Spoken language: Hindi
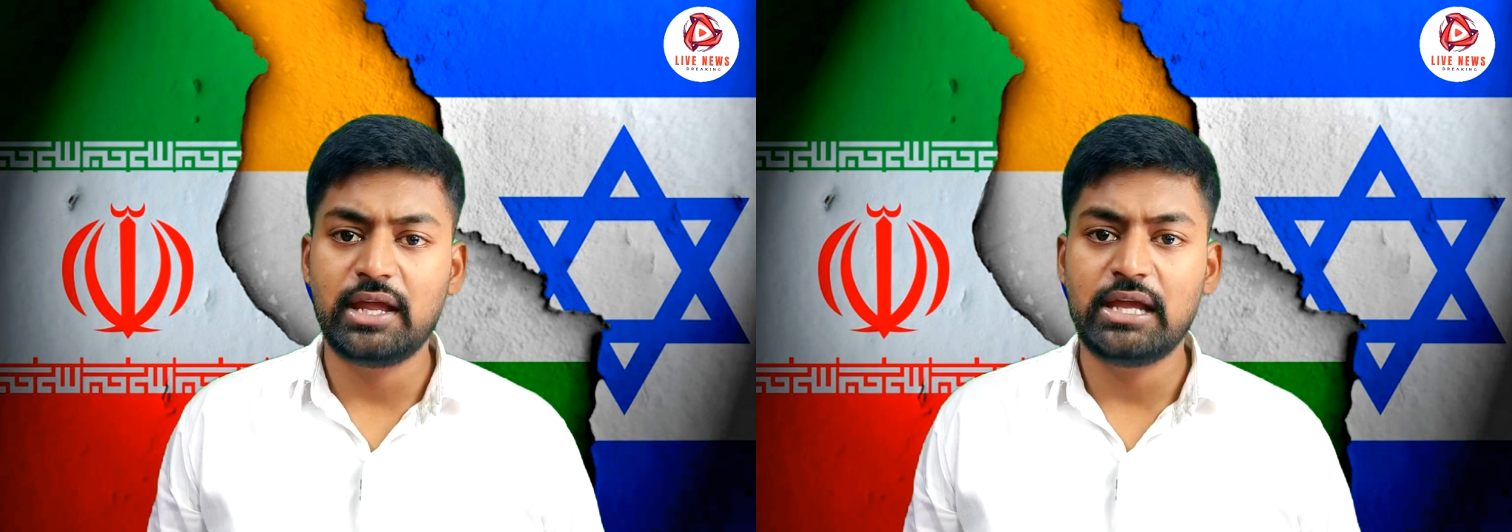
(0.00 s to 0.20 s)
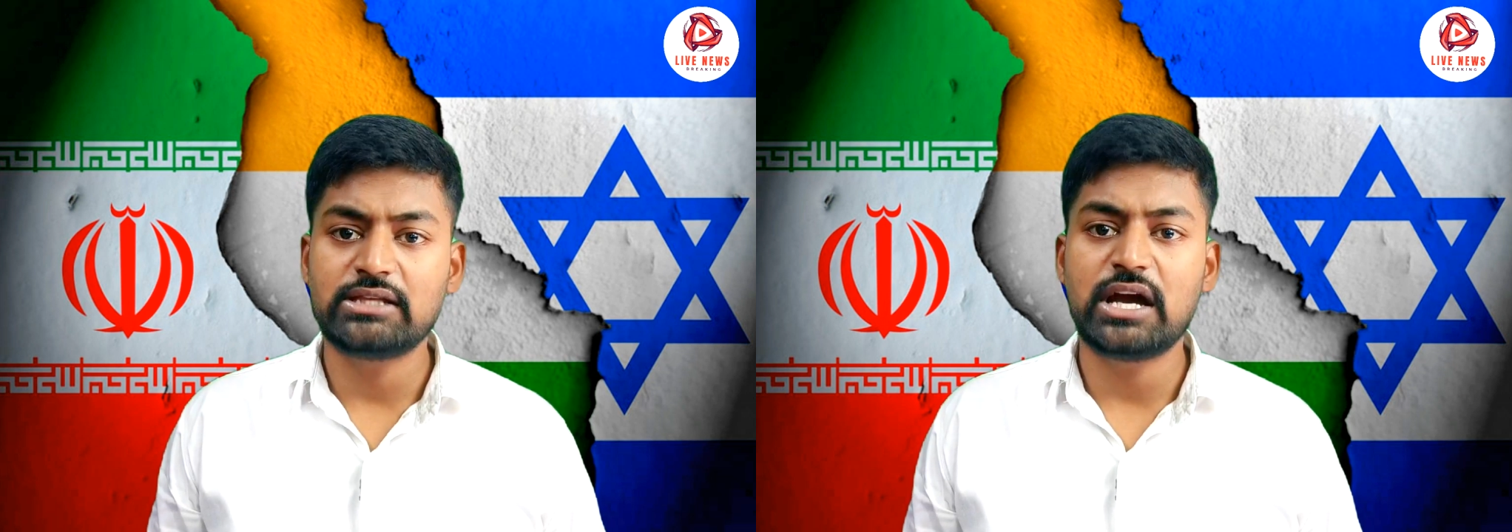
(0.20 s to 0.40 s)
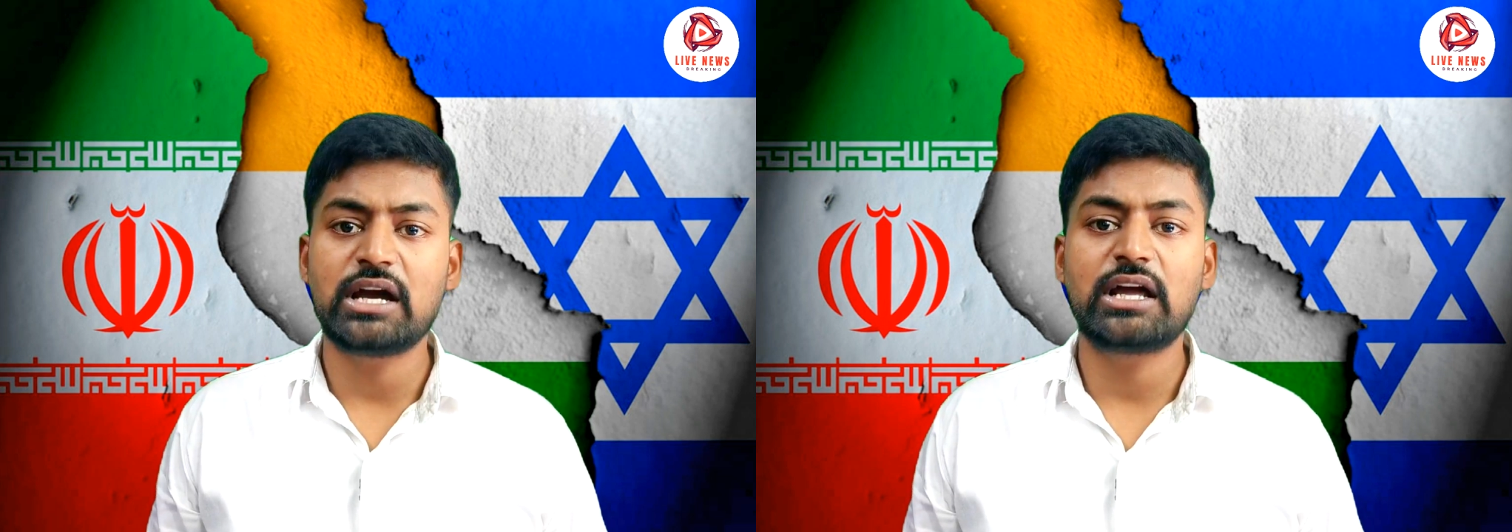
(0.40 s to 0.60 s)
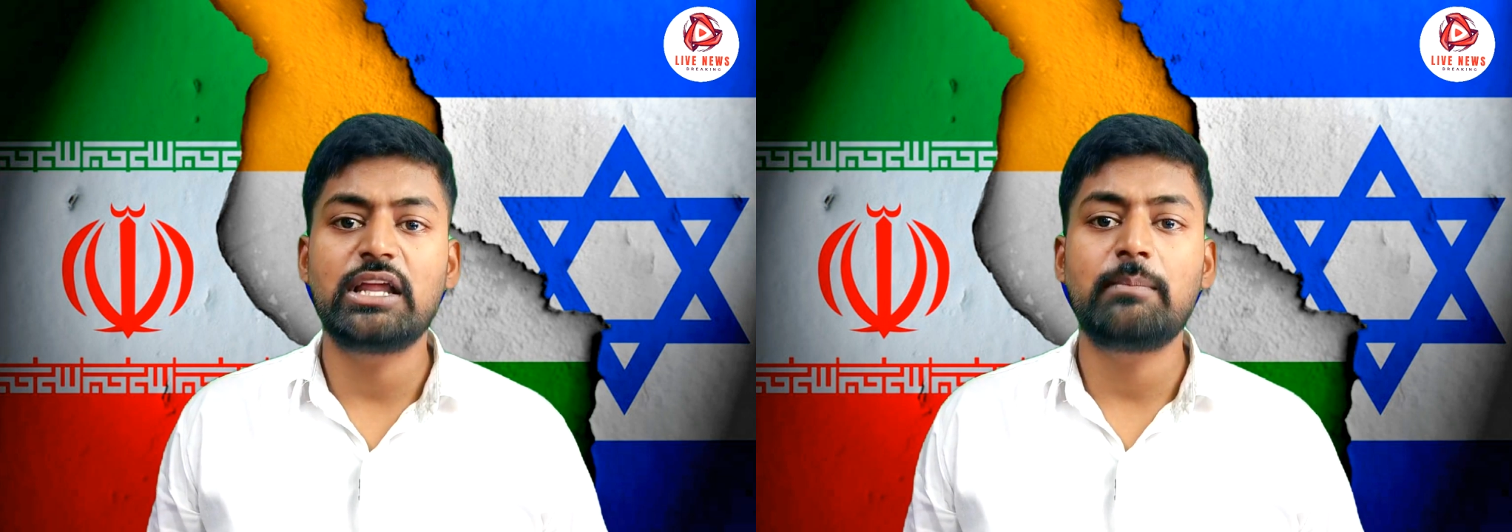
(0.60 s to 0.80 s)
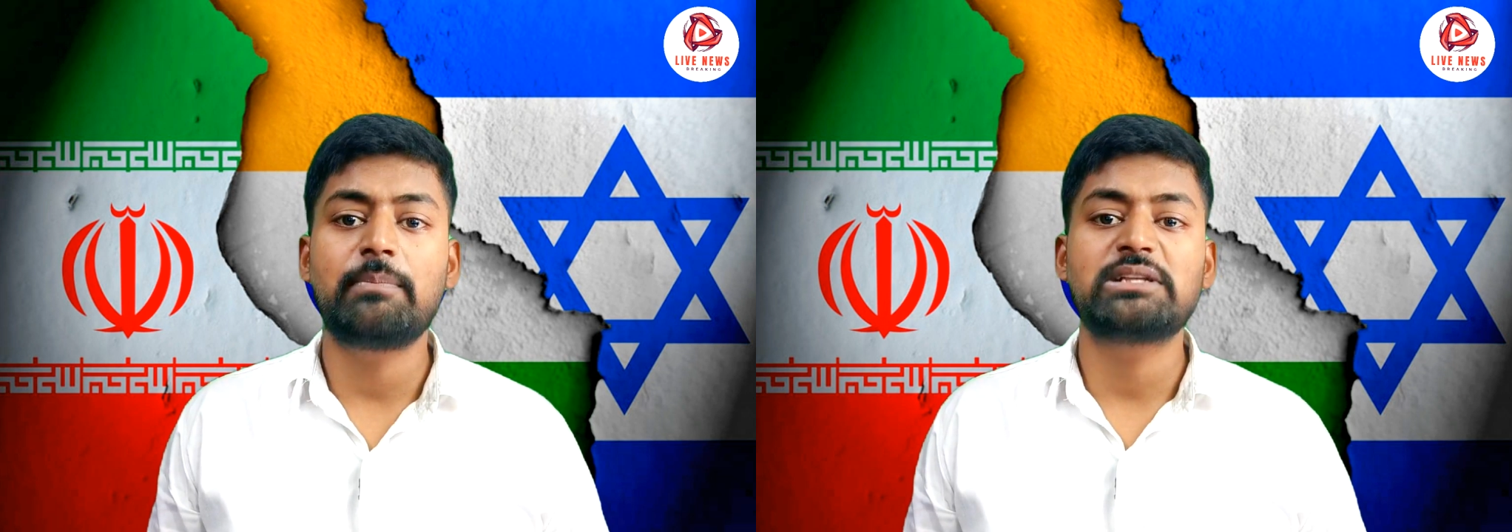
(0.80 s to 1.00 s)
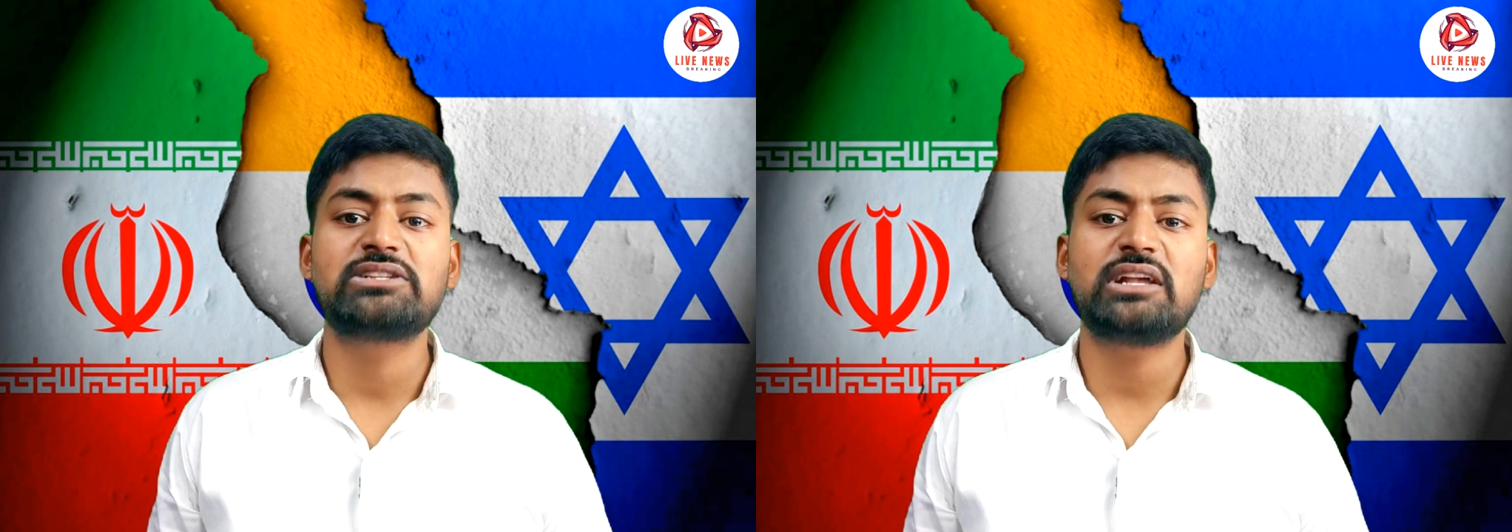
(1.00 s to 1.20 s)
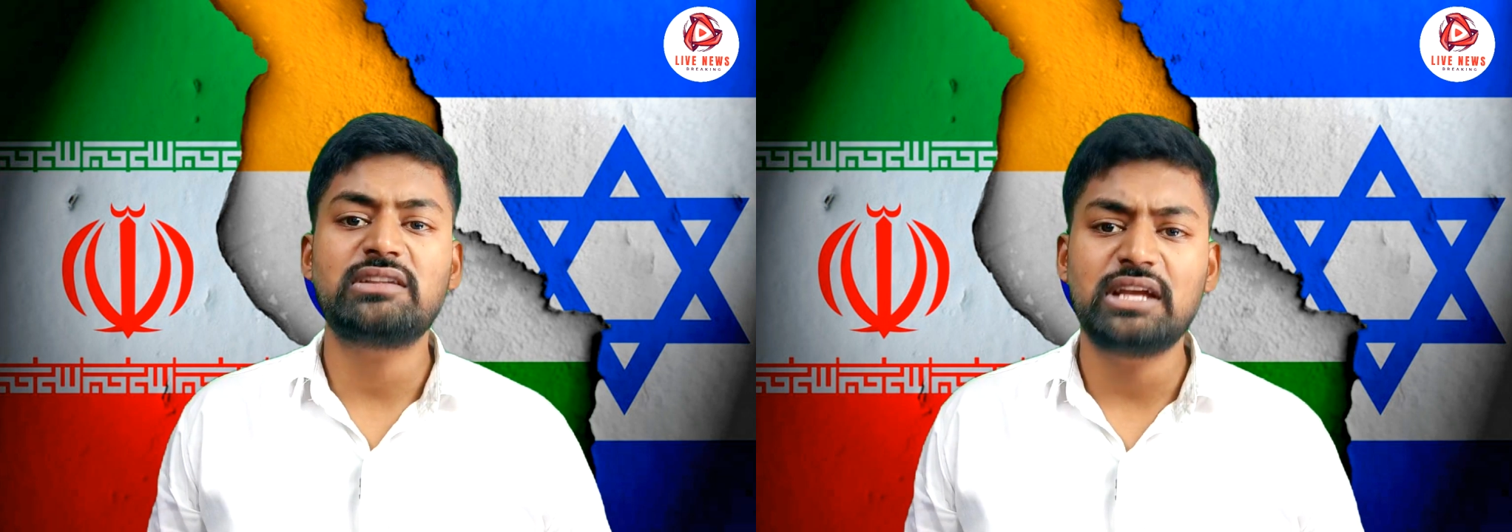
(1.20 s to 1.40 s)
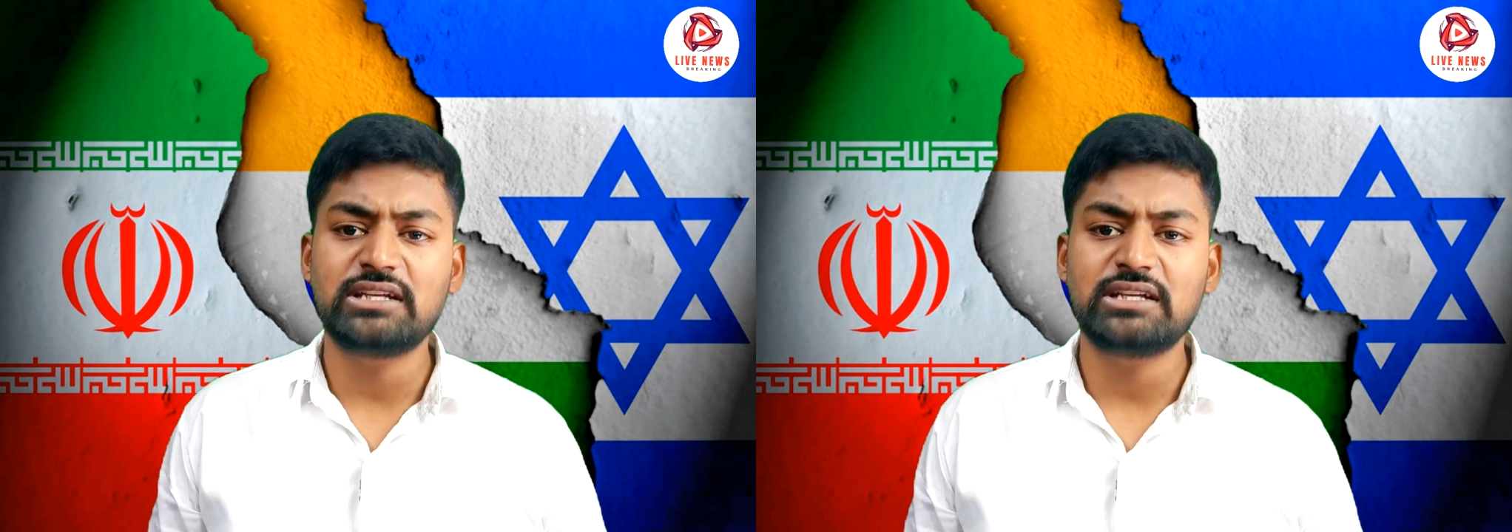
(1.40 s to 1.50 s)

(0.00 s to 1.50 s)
हैं जहाँ करीब पचासी